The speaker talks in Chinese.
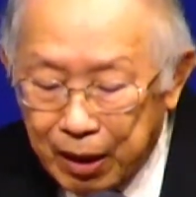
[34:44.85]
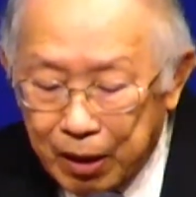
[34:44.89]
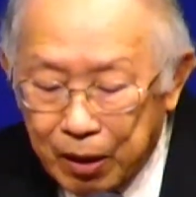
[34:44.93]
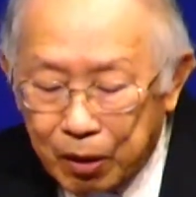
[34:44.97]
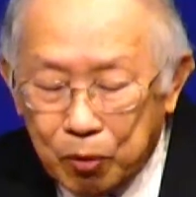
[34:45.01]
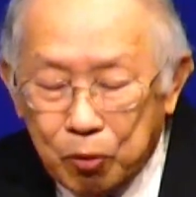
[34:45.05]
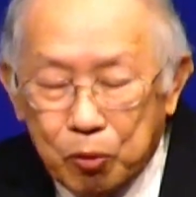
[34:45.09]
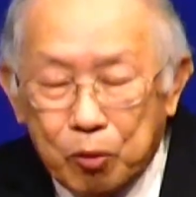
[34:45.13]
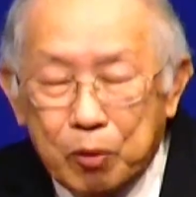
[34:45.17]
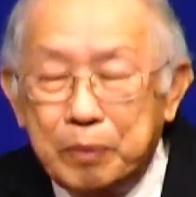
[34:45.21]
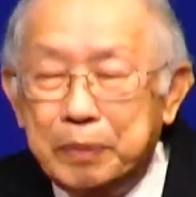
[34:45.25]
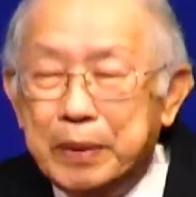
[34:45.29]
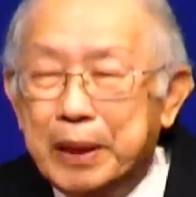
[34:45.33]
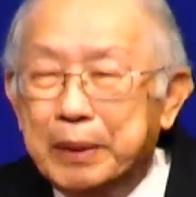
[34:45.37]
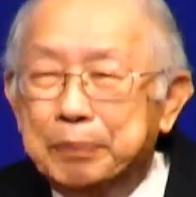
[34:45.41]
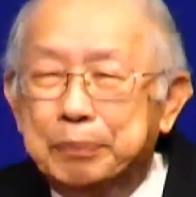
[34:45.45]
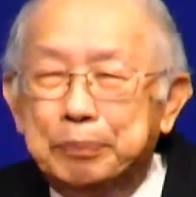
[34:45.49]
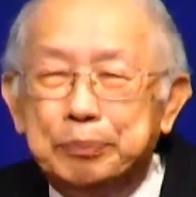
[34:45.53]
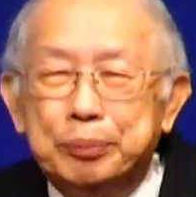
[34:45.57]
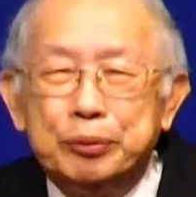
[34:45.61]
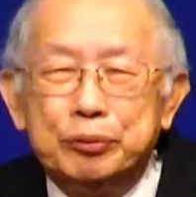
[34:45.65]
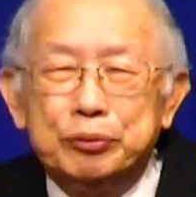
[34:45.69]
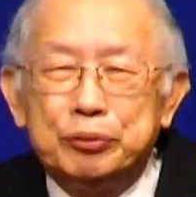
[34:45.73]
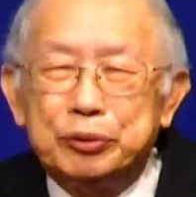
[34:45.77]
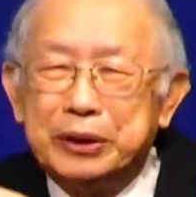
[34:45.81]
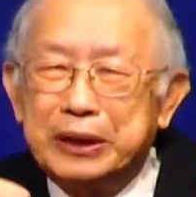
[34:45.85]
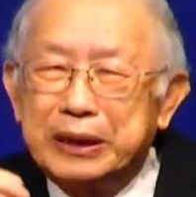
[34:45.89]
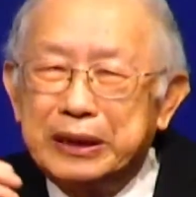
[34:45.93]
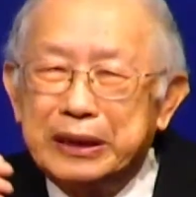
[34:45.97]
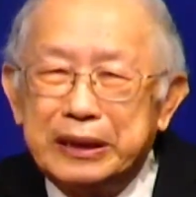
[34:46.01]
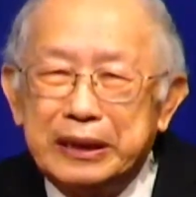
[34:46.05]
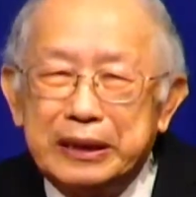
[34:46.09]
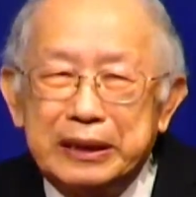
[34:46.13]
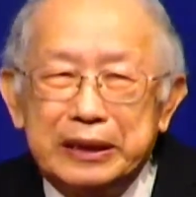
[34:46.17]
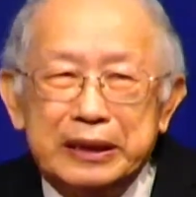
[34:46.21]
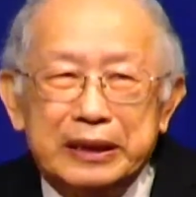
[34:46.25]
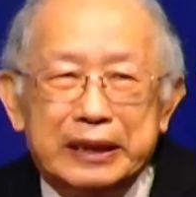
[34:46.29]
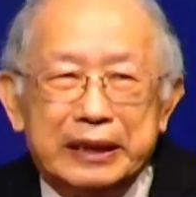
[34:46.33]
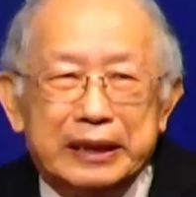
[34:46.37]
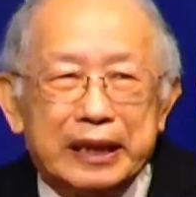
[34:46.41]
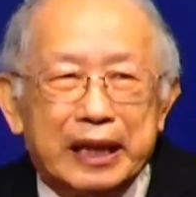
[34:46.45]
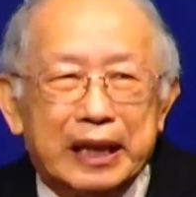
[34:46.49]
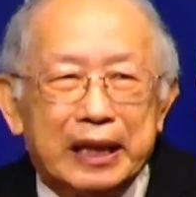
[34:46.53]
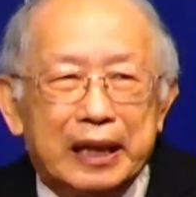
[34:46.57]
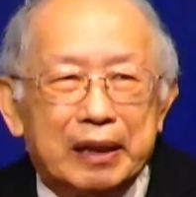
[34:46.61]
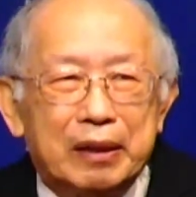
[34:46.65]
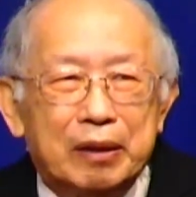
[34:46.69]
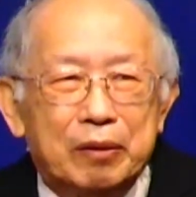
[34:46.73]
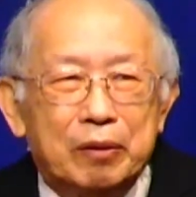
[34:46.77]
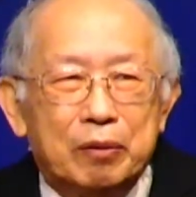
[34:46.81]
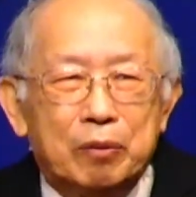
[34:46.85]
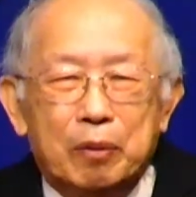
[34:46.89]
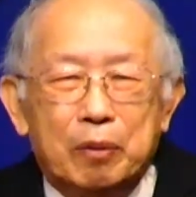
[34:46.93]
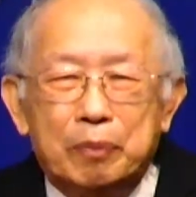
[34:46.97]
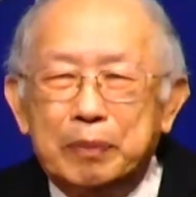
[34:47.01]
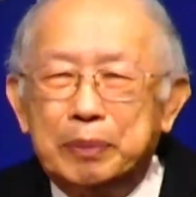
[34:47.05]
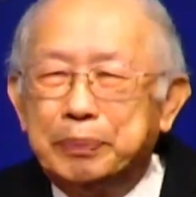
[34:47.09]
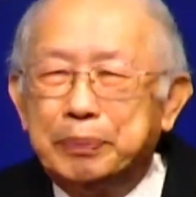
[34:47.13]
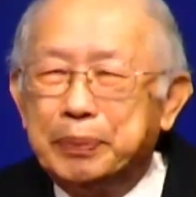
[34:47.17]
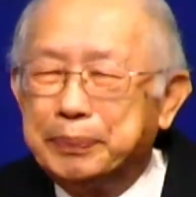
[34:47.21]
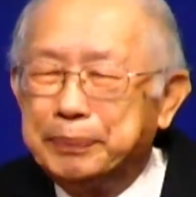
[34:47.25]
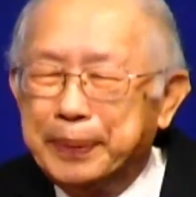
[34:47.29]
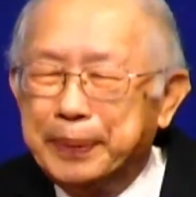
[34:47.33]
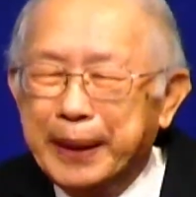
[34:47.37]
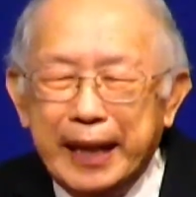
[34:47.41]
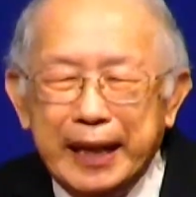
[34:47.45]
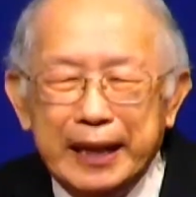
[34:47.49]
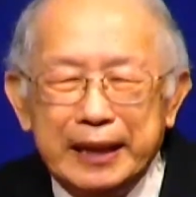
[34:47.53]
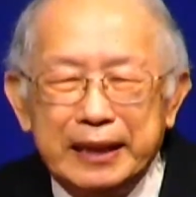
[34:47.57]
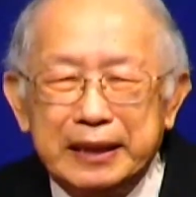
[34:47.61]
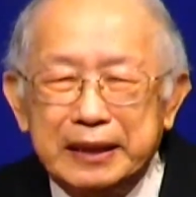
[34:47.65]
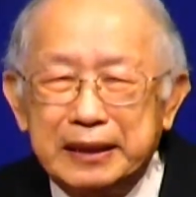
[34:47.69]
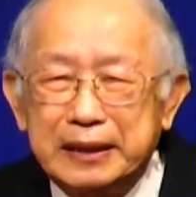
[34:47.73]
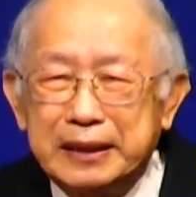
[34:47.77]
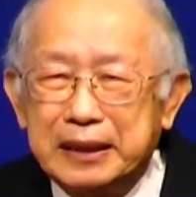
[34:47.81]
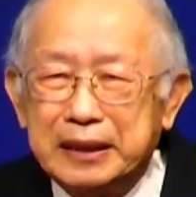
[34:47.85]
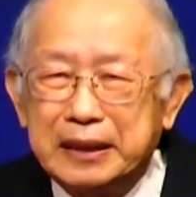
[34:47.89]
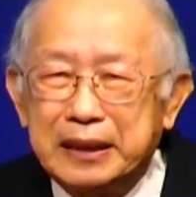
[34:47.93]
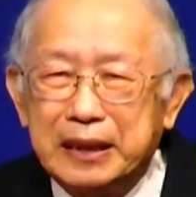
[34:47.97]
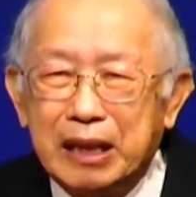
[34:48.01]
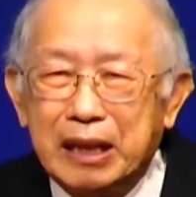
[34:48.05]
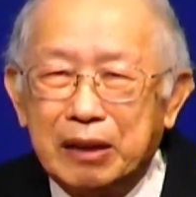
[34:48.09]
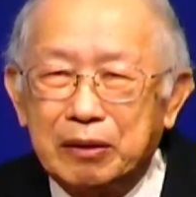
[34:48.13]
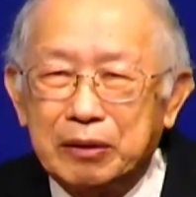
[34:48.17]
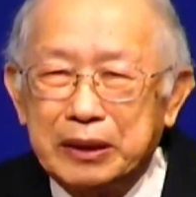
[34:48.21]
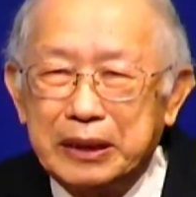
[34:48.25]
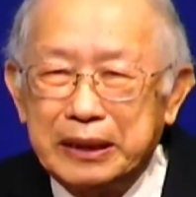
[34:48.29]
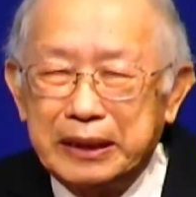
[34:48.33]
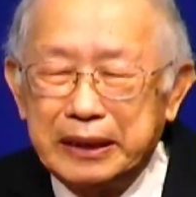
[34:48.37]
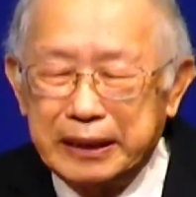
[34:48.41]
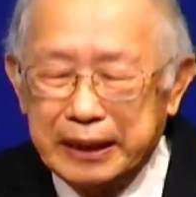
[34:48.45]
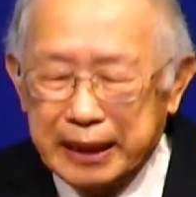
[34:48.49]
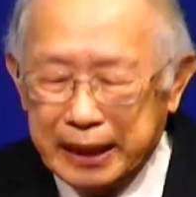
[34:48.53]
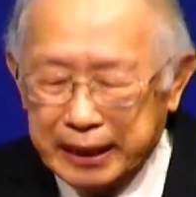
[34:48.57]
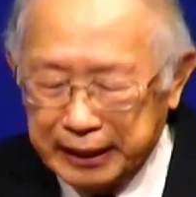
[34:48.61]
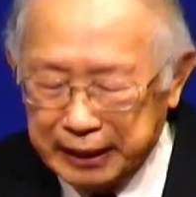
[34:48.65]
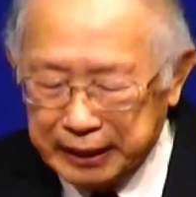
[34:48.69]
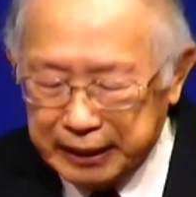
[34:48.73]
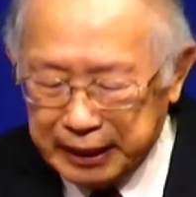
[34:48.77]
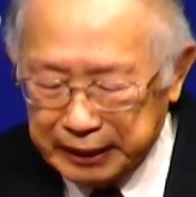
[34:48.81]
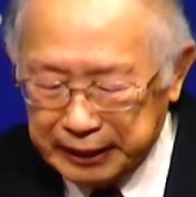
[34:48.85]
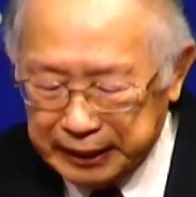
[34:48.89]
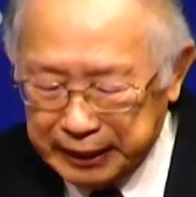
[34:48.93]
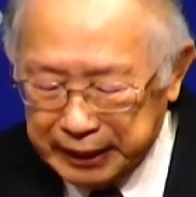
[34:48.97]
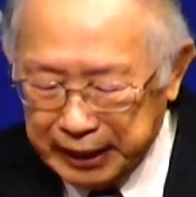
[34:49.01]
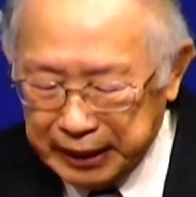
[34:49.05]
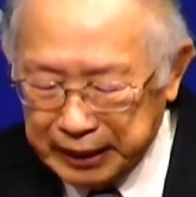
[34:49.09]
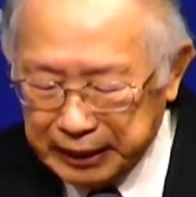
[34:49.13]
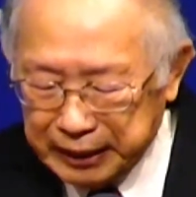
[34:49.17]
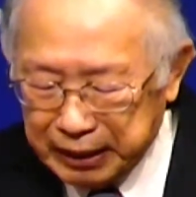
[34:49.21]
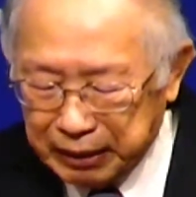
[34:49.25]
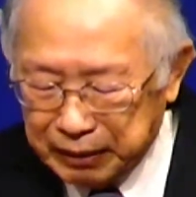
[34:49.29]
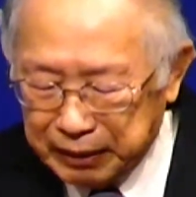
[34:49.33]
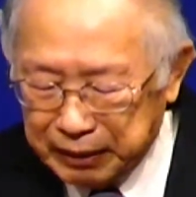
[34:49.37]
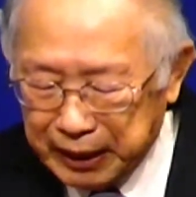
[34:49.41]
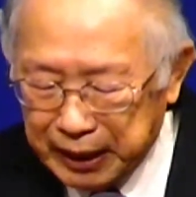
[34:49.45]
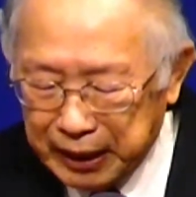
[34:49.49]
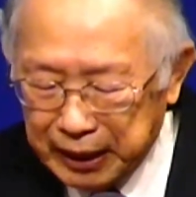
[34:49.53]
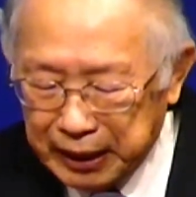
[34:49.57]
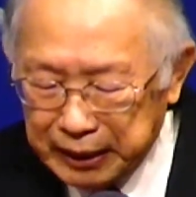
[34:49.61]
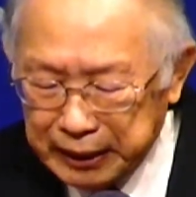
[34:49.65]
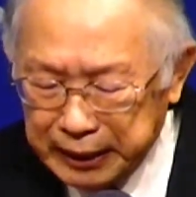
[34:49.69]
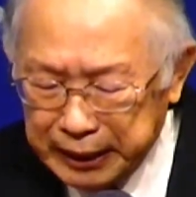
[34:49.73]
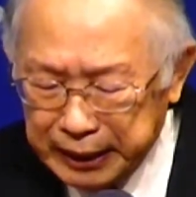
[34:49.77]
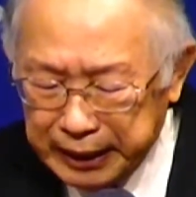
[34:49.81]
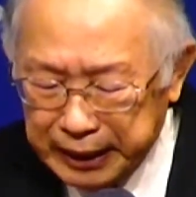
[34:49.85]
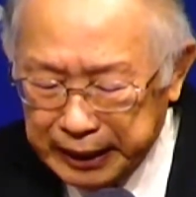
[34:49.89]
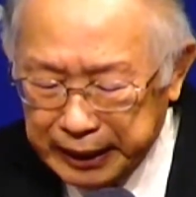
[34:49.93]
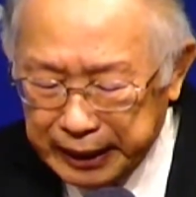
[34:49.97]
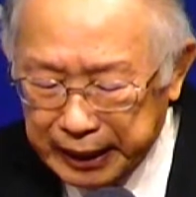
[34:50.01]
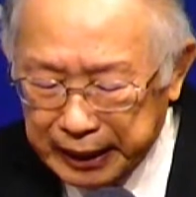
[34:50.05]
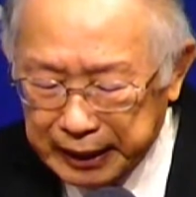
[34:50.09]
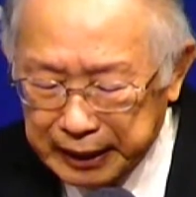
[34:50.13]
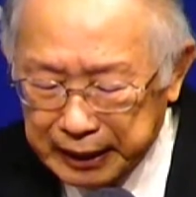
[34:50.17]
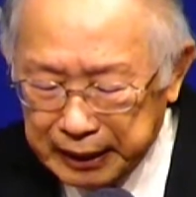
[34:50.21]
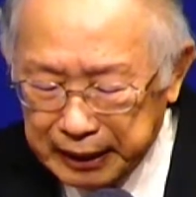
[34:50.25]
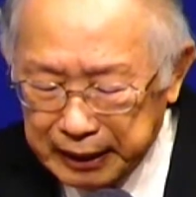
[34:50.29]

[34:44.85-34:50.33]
我们不值得，我们不配得得到神的这种恩典，